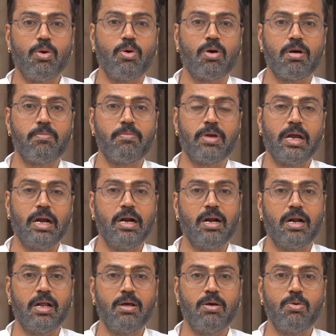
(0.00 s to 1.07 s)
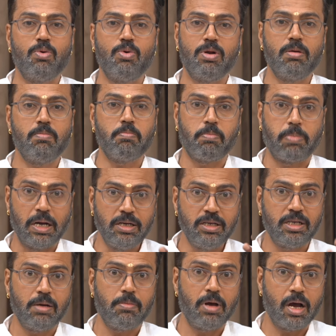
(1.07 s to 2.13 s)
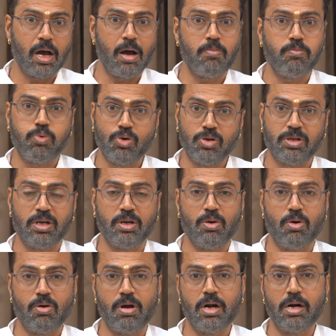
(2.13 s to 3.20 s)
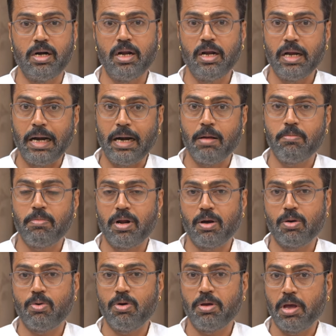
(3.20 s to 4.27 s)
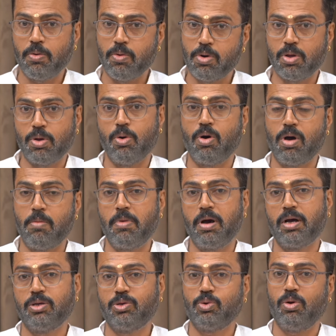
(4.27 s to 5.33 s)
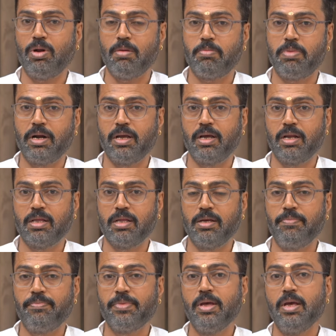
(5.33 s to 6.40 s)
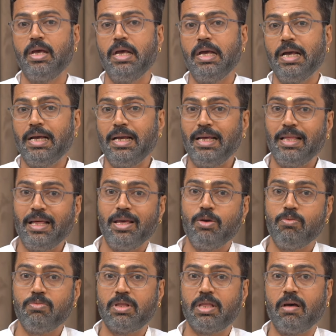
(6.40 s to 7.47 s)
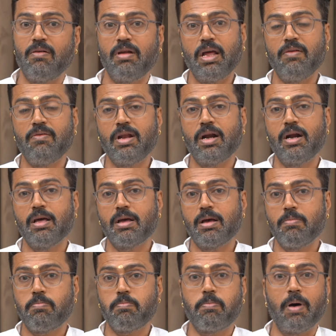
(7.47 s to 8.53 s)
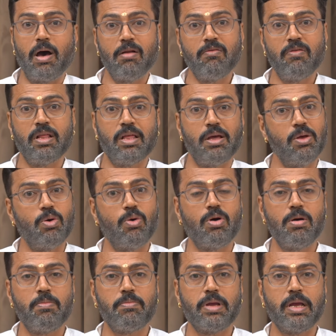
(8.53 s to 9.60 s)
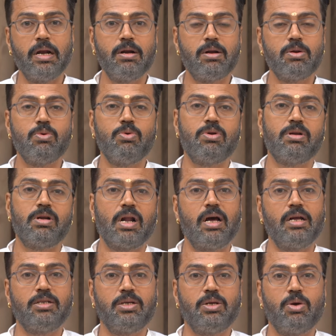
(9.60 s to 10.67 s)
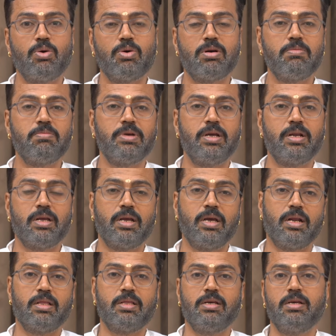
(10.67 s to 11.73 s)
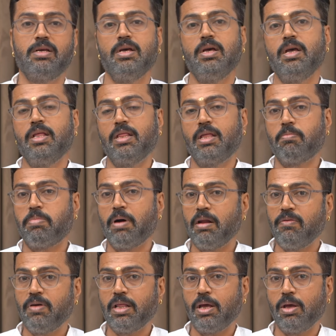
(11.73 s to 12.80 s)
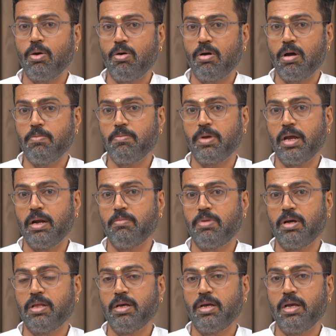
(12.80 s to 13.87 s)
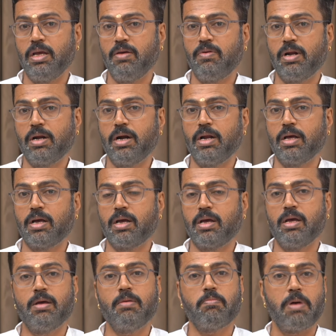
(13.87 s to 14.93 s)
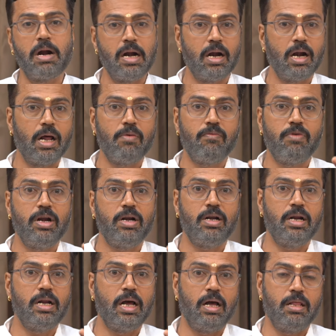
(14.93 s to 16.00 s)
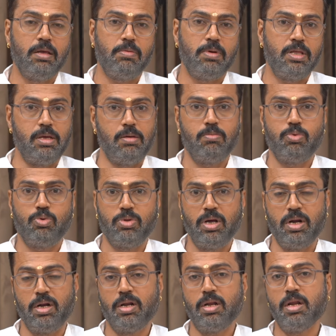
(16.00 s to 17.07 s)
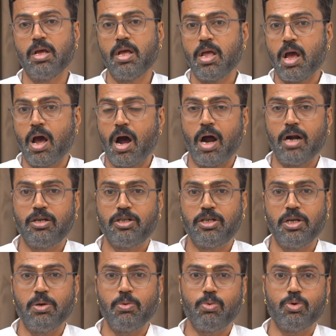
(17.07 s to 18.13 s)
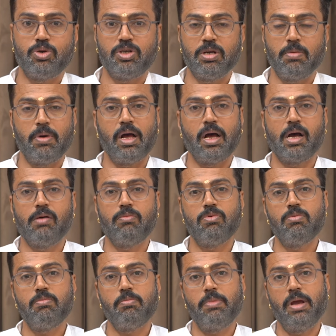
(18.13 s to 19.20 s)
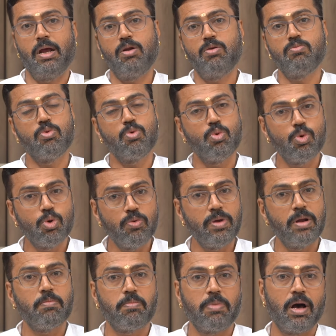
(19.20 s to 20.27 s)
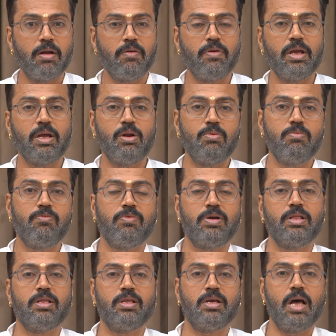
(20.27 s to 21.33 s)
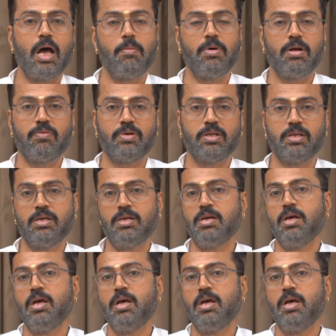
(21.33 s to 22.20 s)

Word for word: யோகம் என்று ஒரு பஞ்சமகா புருஷ யோகங்களில் இடம்பெறக்கூடிய ஒரு யோகமாக சொல்லப்படுகிறது இதையும் தவிர இவர்களுக்கு பர்வத யோகம் என்று ஒரு ராஜயோகம் இருக்கிறது இந்த பர்வத யோகம் என்பது இவர்களுக்கு பன்னெண்டாம் வீட்டின் அதிபதி புதன் ஆட்சி உச்சமாகவும் மேலும் குருவின் பார்வையிலும் வந்து அமர்வது